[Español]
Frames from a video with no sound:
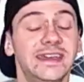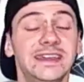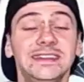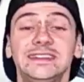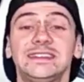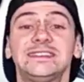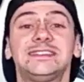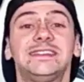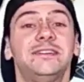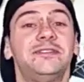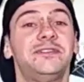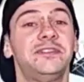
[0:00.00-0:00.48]

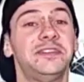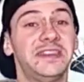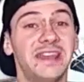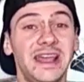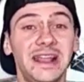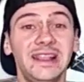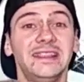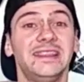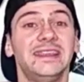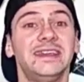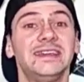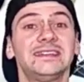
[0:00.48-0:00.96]
quédate hasta el
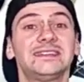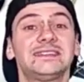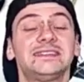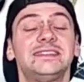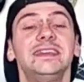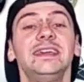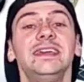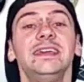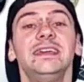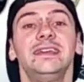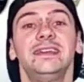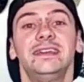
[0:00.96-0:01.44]
final de
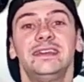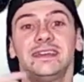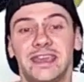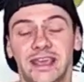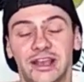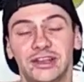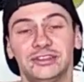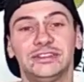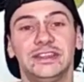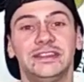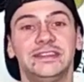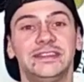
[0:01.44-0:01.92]
este
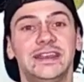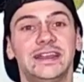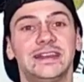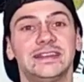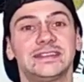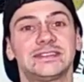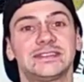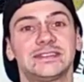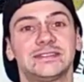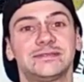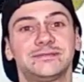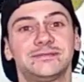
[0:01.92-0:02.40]
que lo
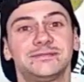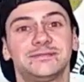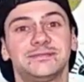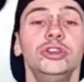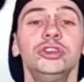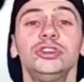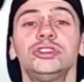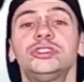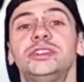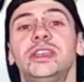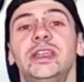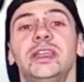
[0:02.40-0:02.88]
tendrás.
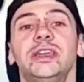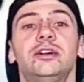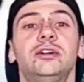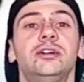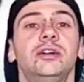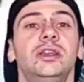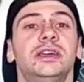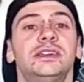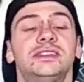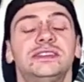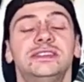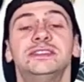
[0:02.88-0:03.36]
Hoy os
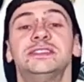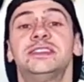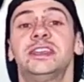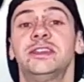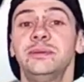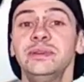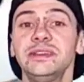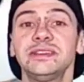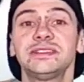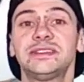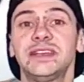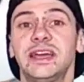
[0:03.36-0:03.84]
traigo las
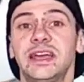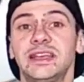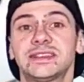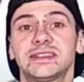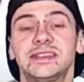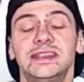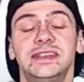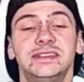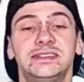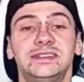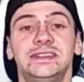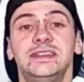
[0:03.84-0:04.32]
entrevistas
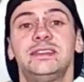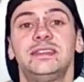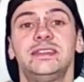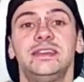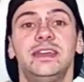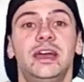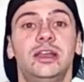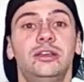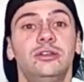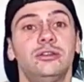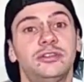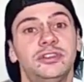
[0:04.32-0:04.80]
que les
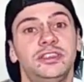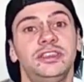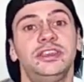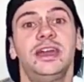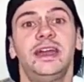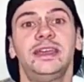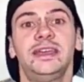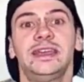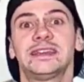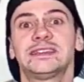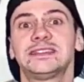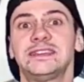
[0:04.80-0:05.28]
hice a
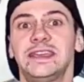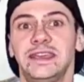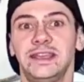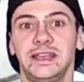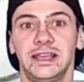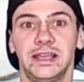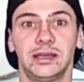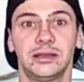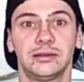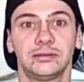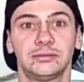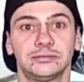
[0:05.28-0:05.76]
Lucía y a
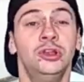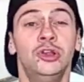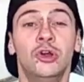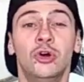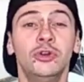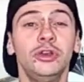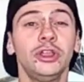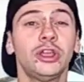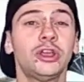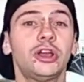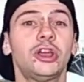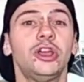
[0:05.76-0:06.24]
Sheila.
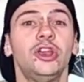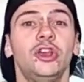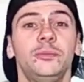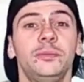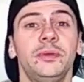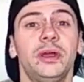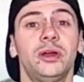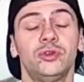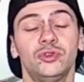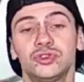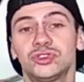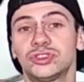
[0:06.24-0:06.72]
Lo único que no
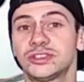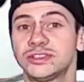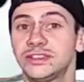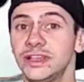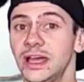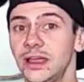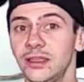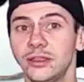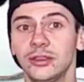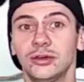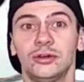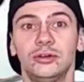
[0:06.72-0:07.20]
me ha
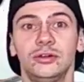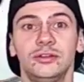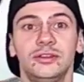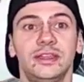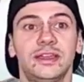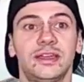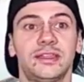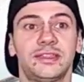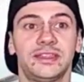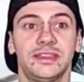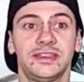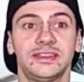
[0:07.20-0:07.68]
gustado
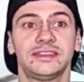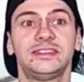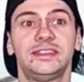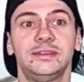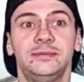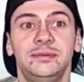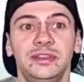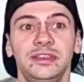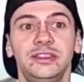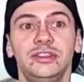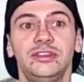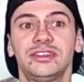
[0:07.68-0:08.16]
de hacer
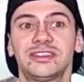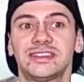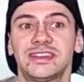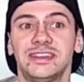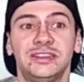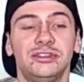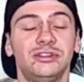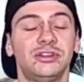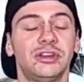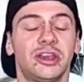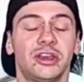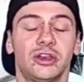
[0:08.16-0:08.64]
este vídeo es
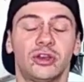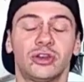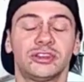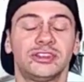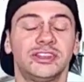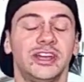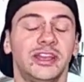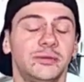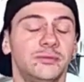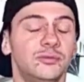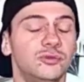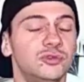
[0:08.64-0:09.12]
que tengo que
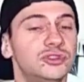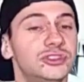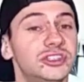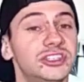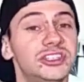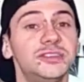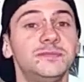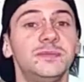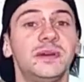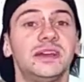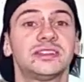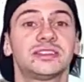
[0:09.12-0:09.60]
recortar
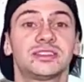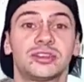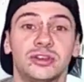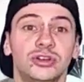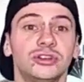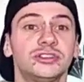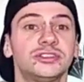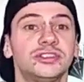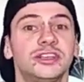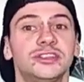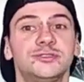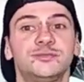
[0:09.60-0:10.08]
muchísimas
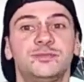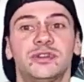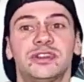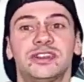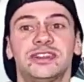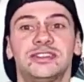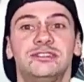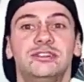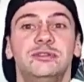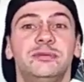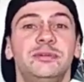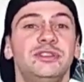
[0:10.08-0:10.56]
cosas
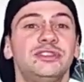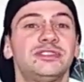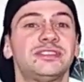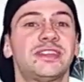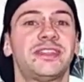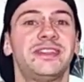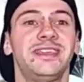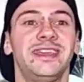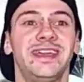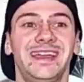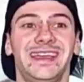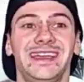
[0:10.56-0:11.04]
porque si el vídeo
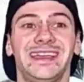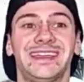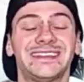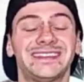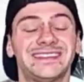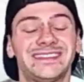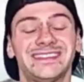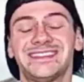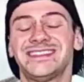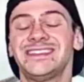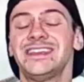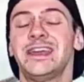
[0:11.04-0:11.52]
se hacía
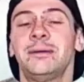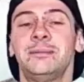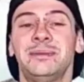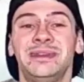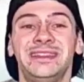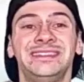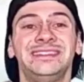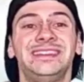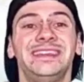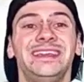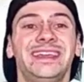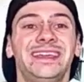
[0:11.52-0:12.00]

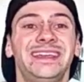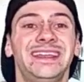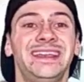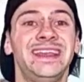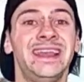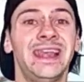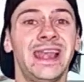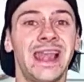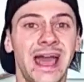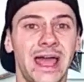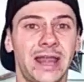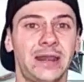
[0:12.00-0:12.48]
excesivamente
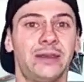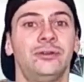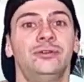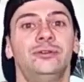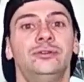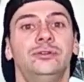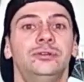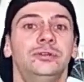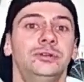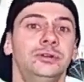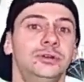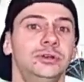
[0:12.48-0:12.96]

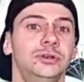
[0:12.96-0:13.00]
largo,